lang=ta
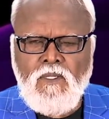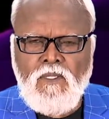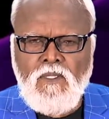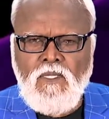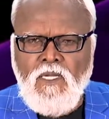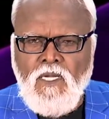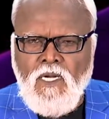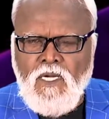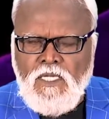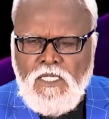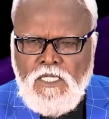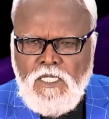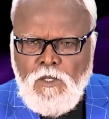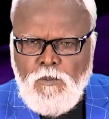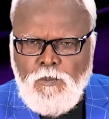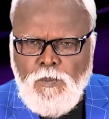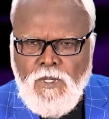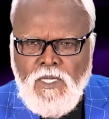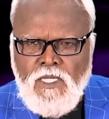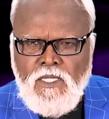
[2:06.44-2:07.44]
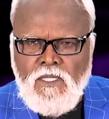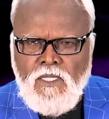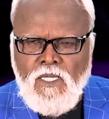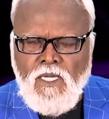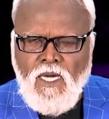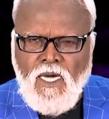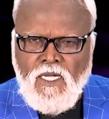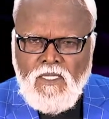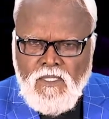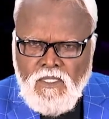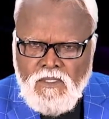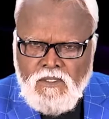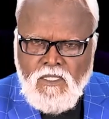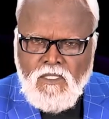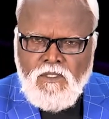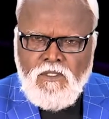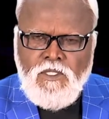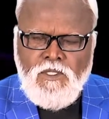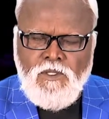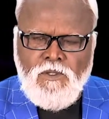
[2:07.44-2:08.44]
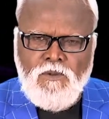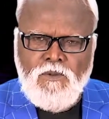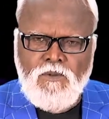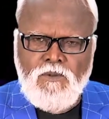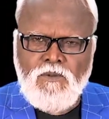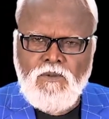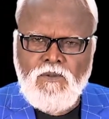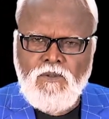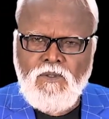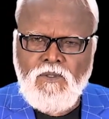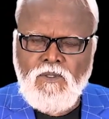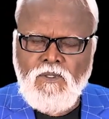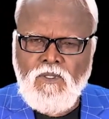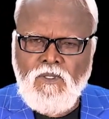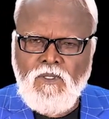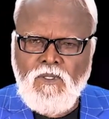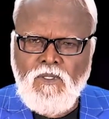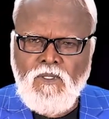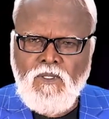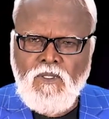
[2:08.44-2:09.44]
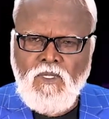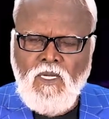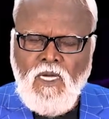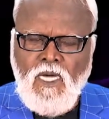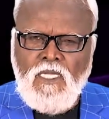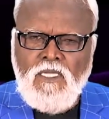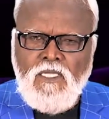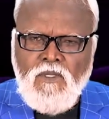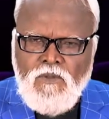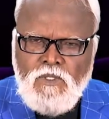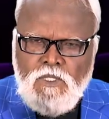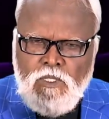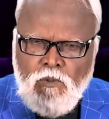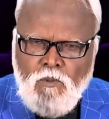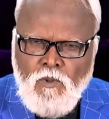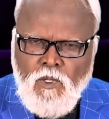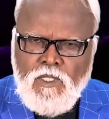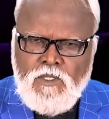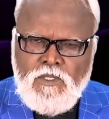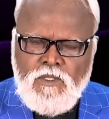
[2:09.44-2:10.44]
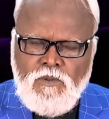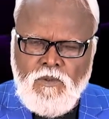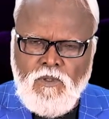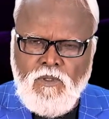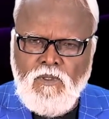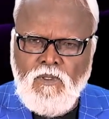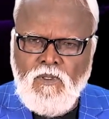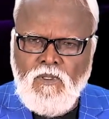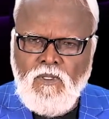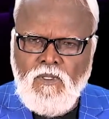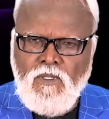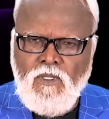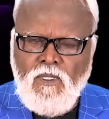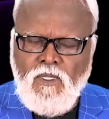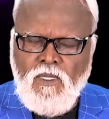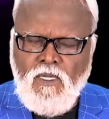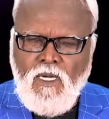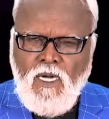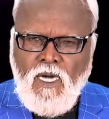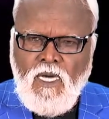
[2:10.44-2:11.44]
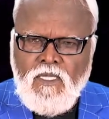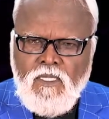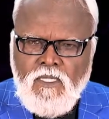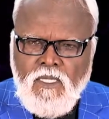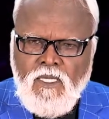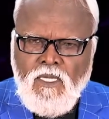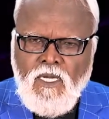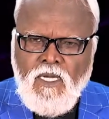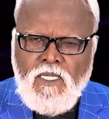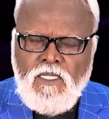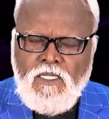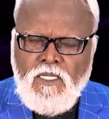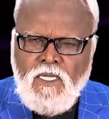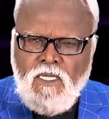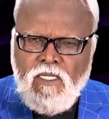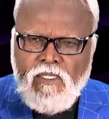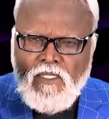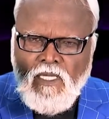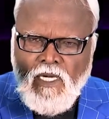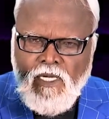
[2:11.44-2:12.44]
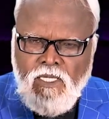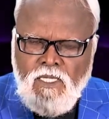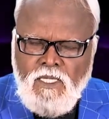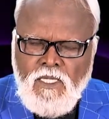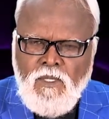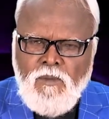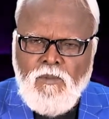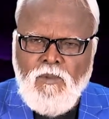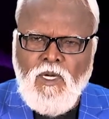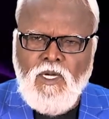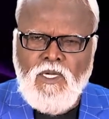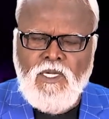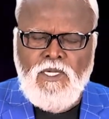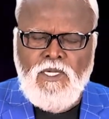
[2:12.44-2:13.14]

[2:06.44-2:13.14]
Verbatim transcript: நீங்கள் கீழ்ப்படிந்த அந்த சத்தியம் அந்த விசுவாசம் அதற்காக நீங்கள் தைரியமாக